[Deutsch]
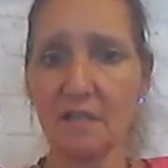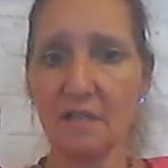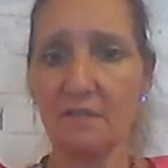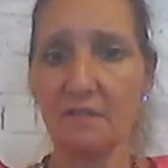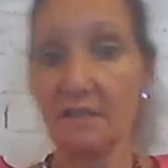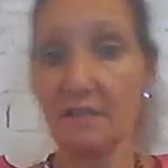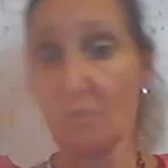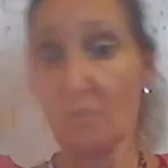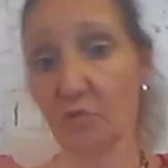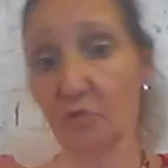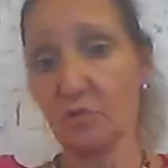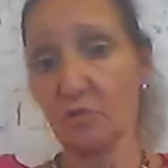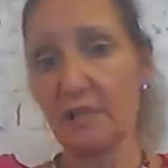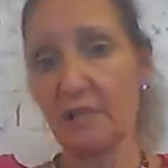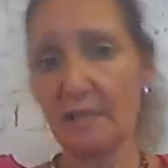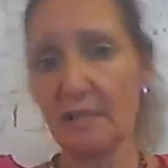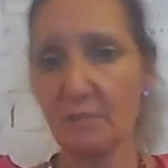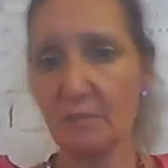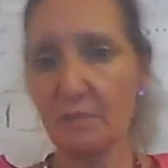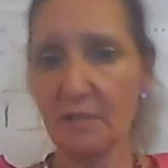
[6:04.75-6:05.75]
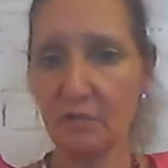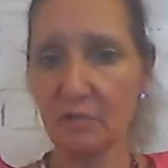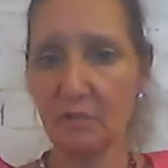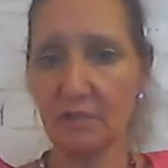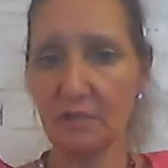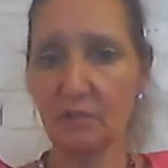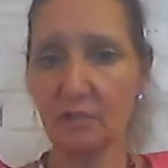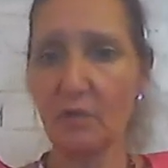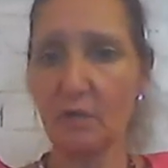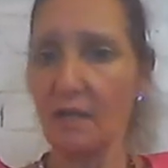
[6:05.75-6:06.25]
welche auch durch Leitbilder und
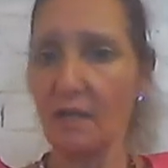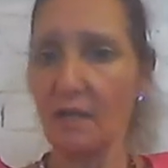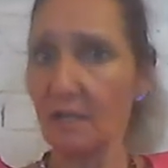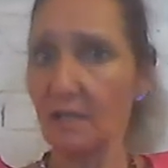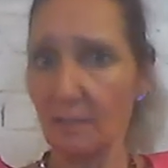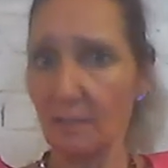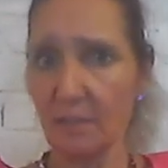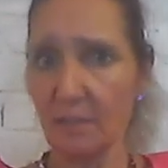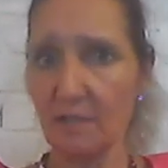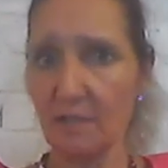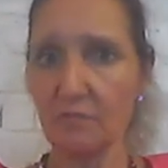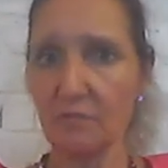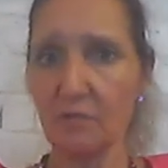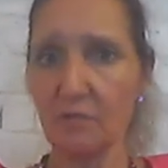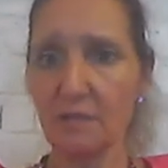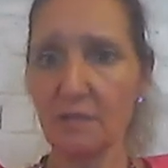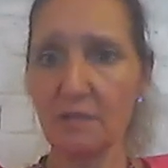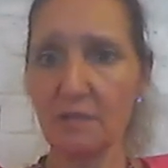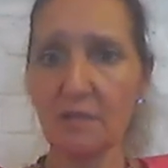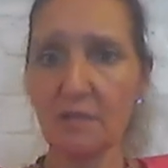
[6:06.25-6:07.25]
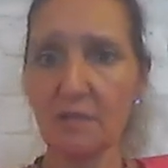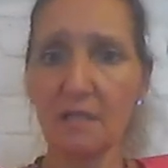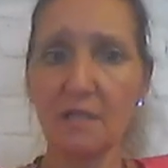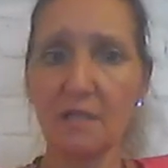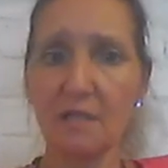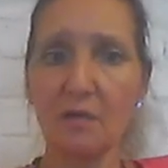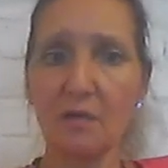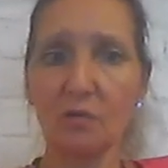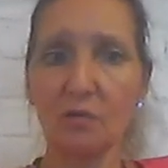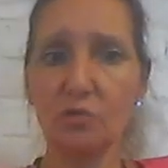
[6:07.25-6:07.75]
Rituale geprägt wurde,
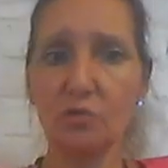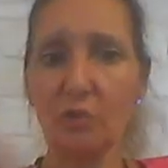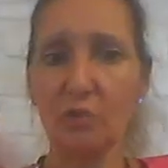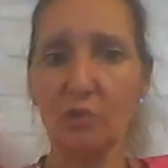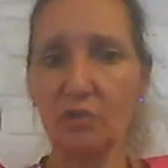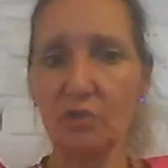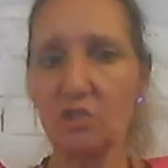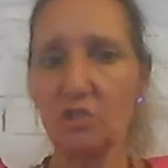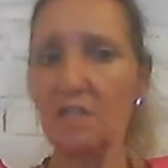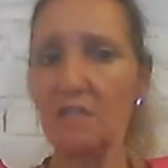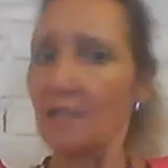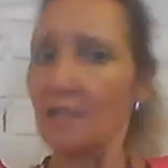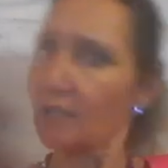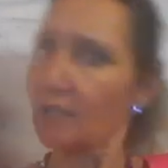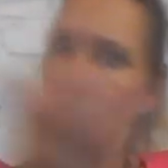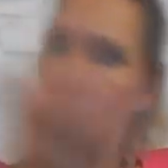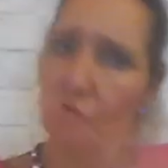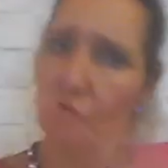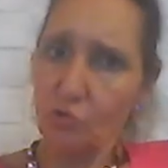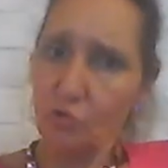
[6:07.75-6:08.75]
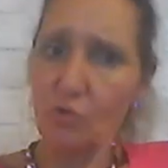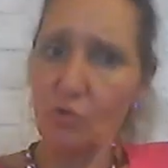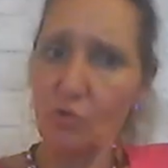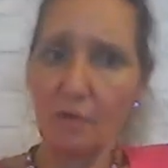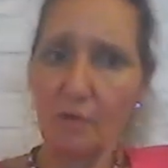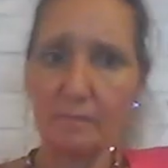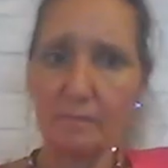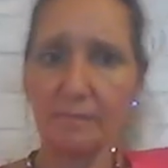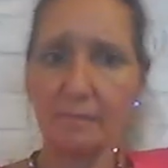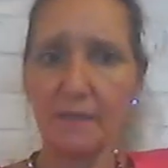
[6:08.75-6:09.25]
und so entsteht eine
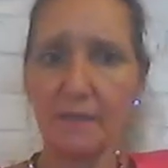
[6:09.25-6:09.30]
Kultur,